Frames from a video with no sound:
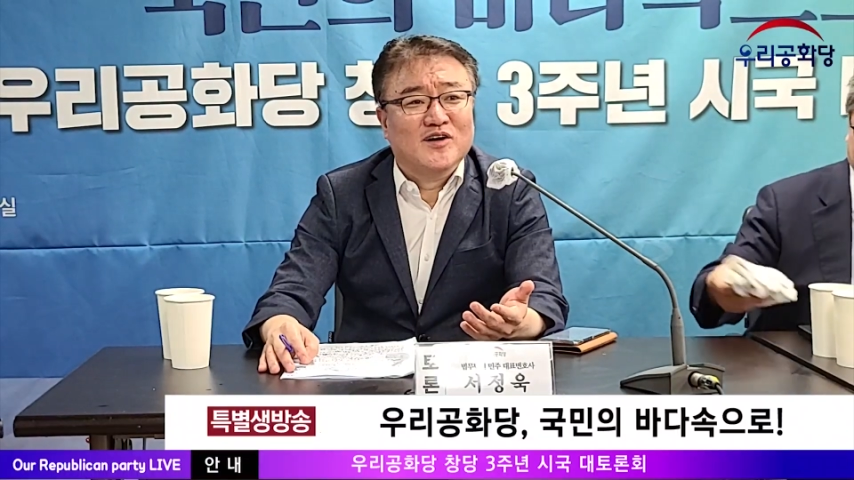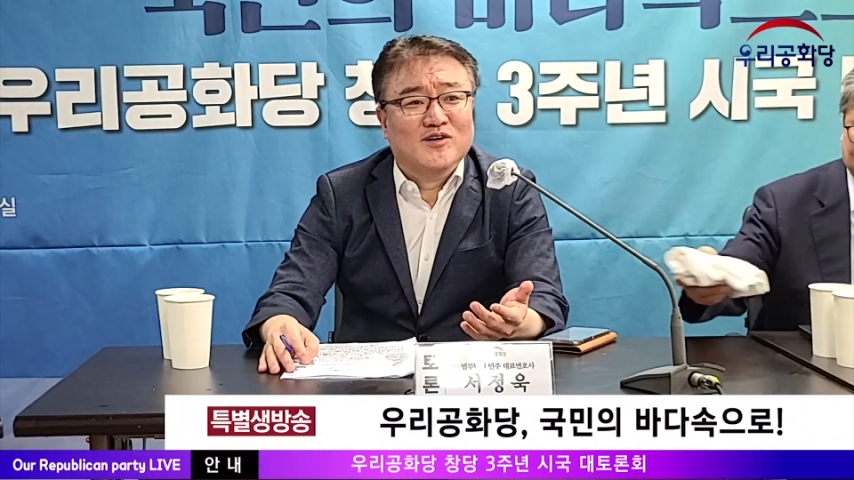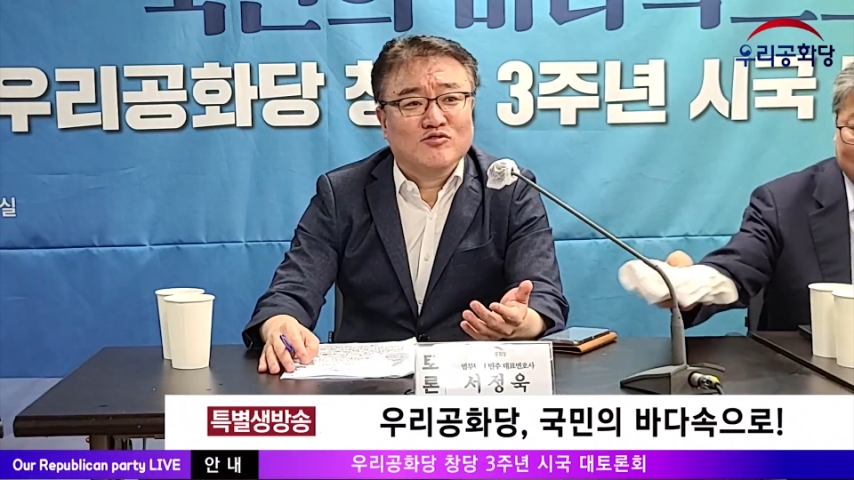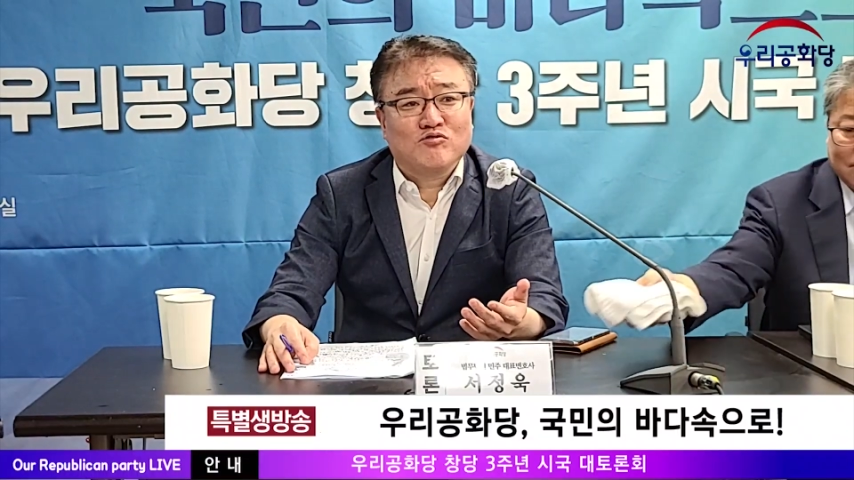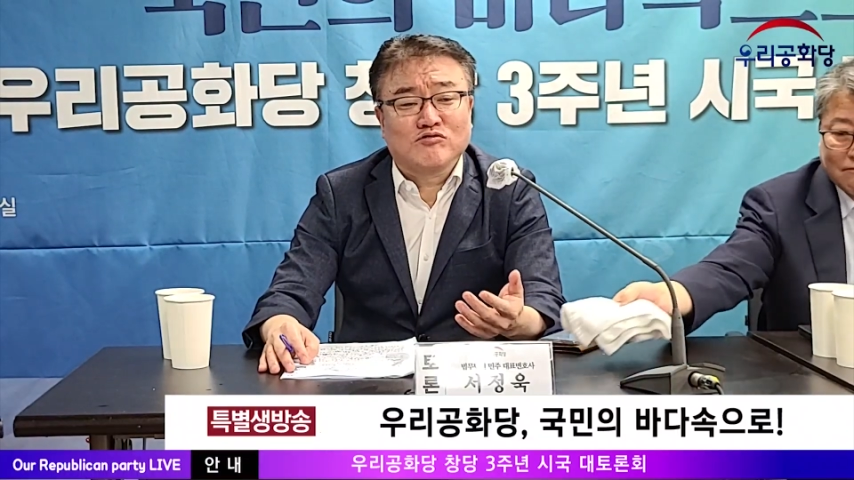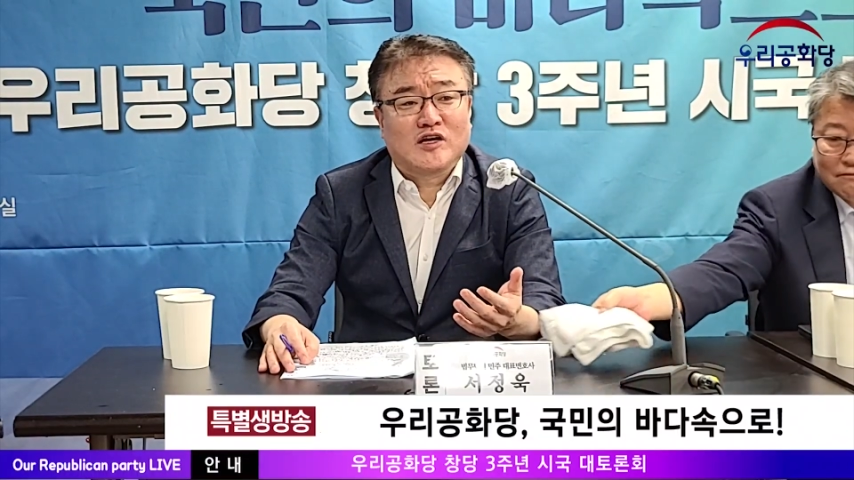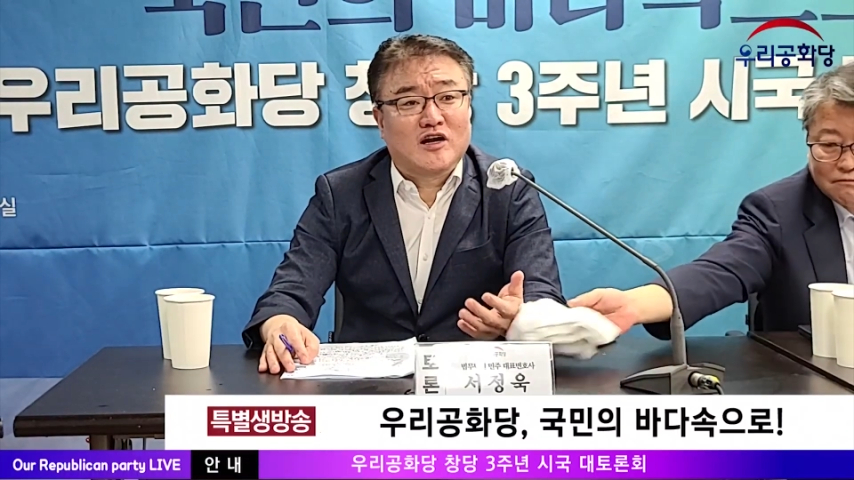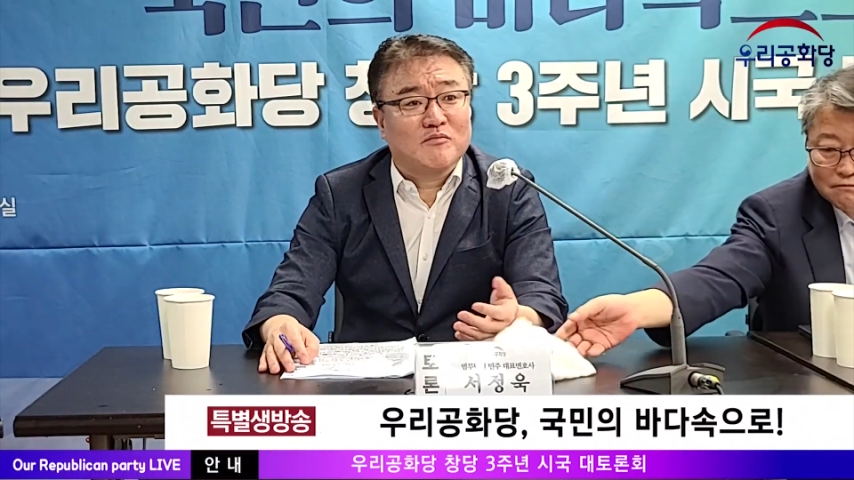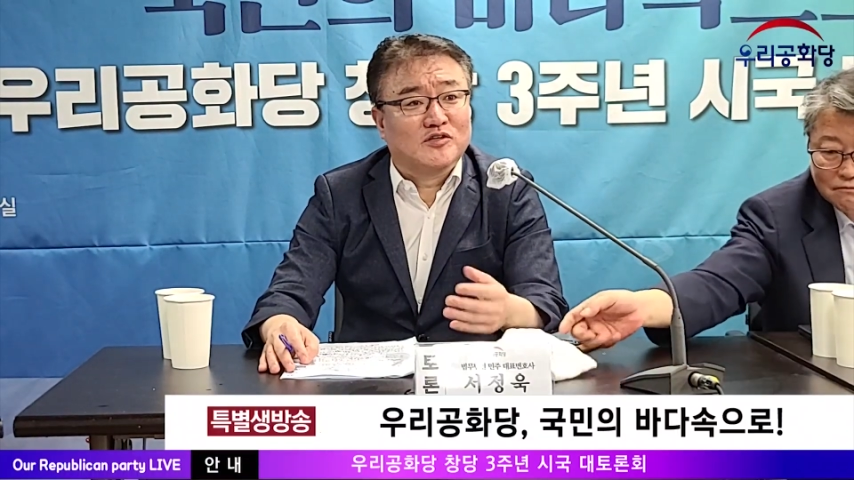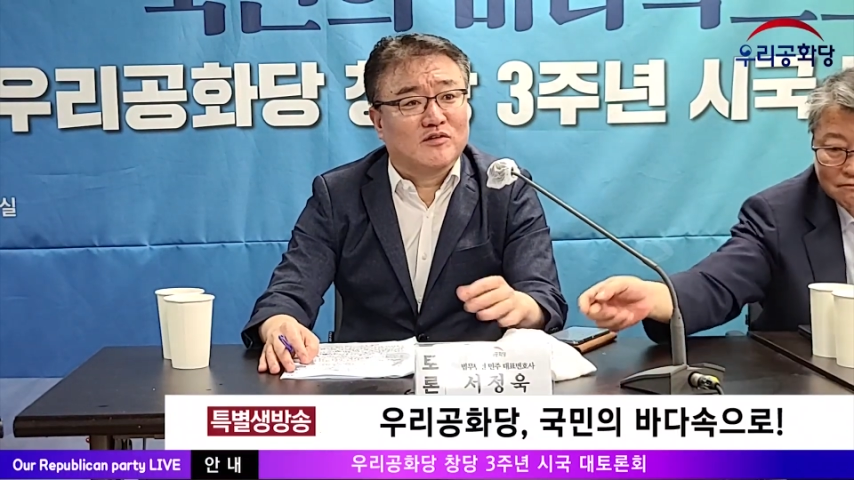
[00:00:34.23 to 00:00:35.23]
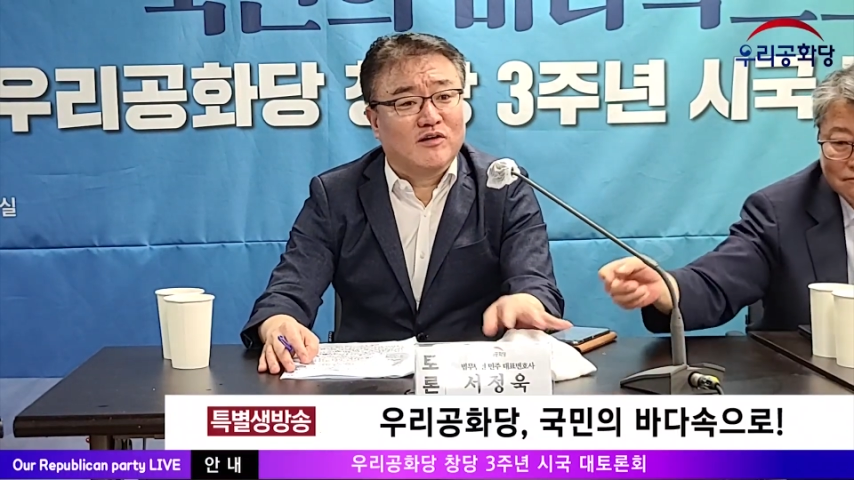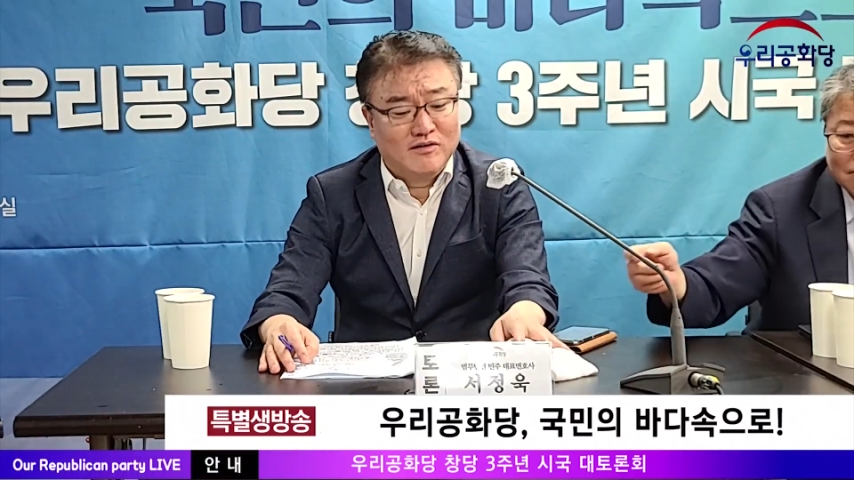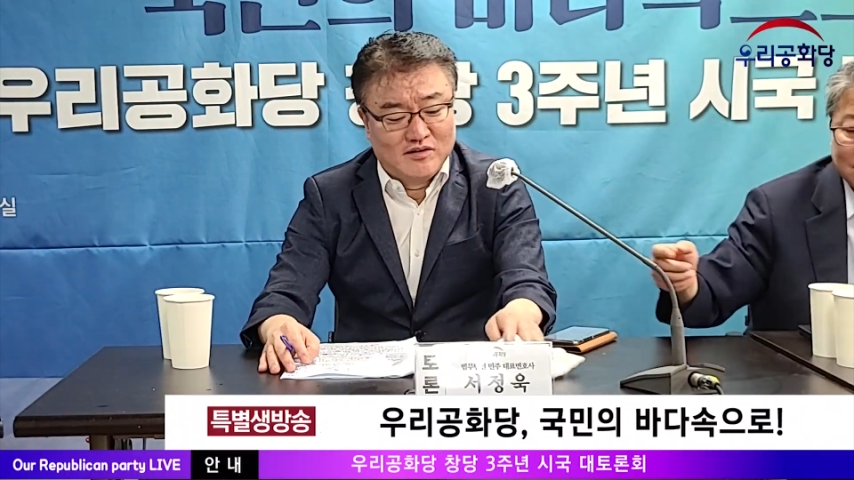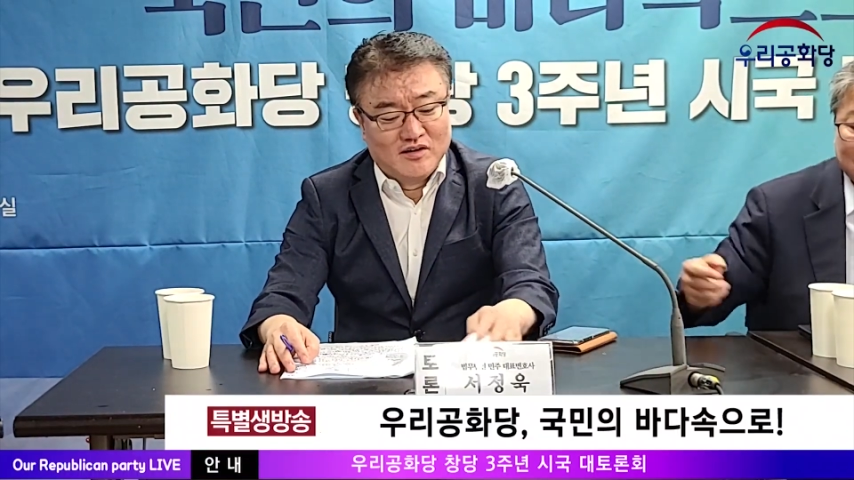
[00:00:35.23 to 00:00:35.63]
축사를 하면서